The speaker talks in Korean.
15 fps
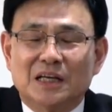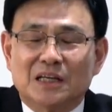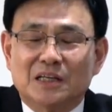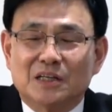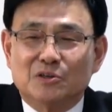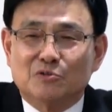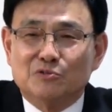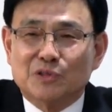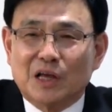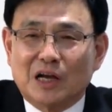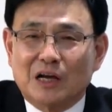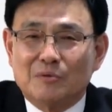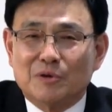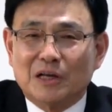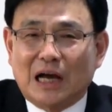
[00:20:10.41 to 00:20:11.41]
그 군대
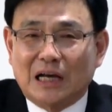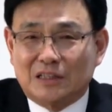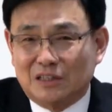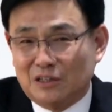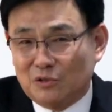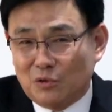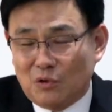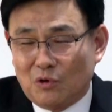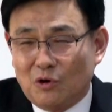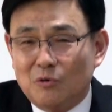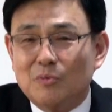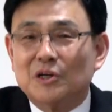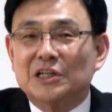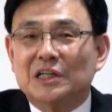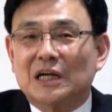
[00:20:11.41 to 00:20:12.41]
가면 아들도
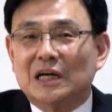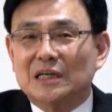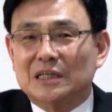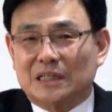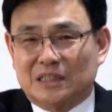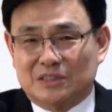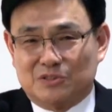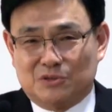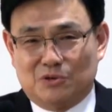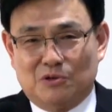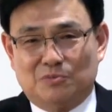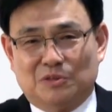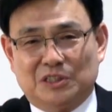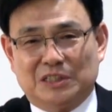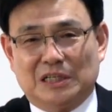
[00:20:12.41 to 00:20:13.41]
어머니라 그 얘기죠
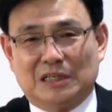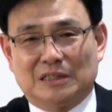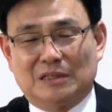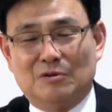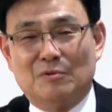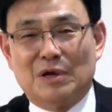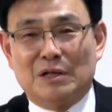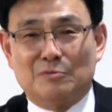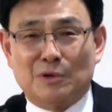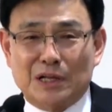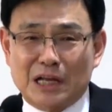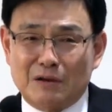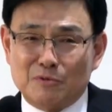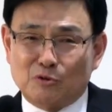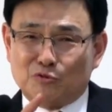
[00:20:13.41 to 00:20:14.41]
어머니라는 왜,
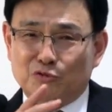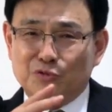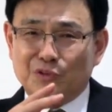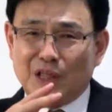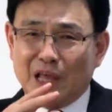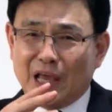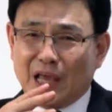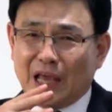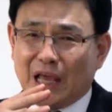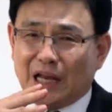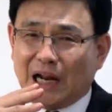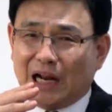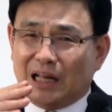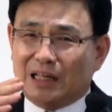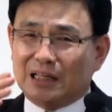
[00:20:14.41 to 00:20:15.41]
왜냐하면
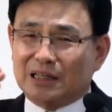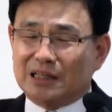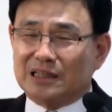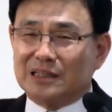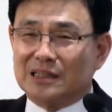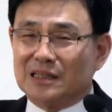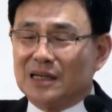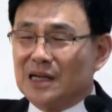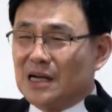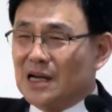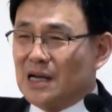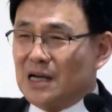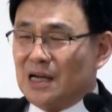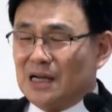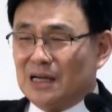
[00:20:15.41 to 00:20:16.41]
군대라는 그
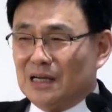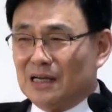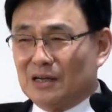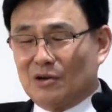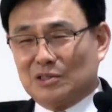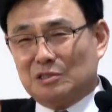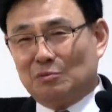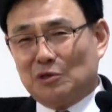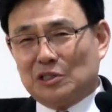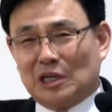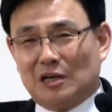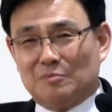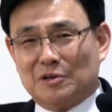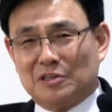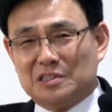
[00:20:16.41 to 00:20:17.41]
어, 것이
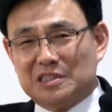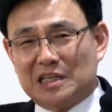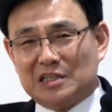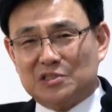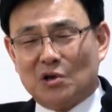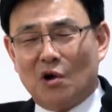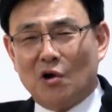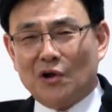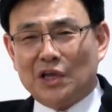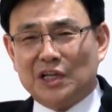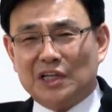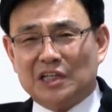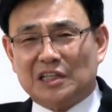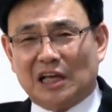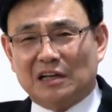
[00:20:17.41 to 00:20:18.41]
뭐냐면 이제
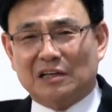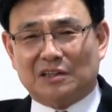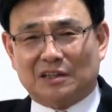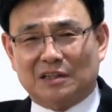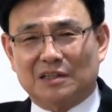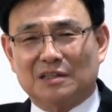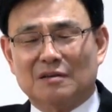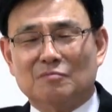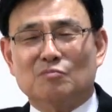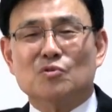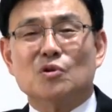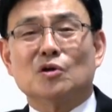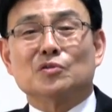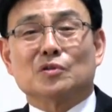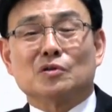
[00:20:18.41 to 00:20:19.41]
성인이 되는
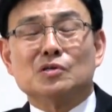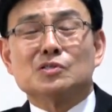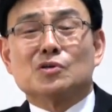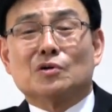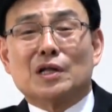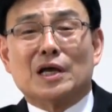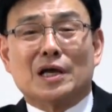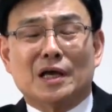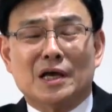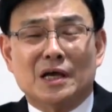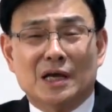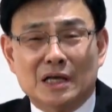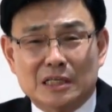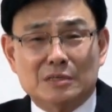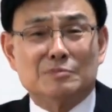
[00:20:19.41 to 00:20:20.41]
물론 그 전에
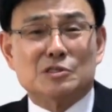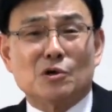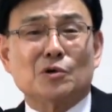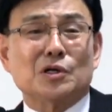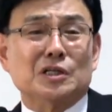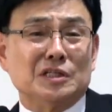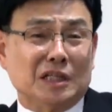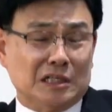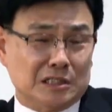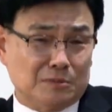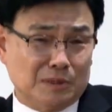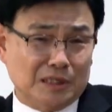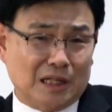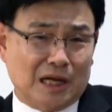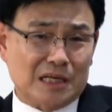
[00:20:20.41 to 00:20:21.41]
이미 성인이
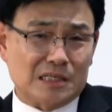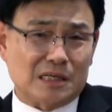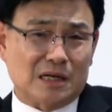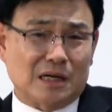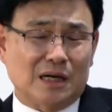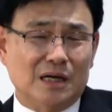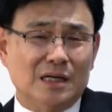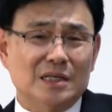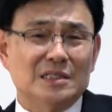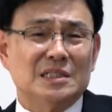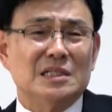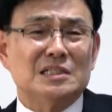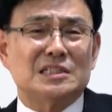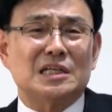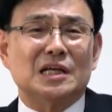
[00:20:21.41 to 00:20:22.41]
됐지만 나이상
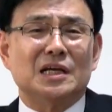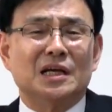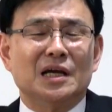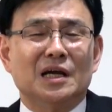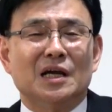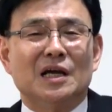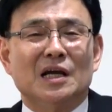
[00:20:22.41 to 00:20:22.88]
실제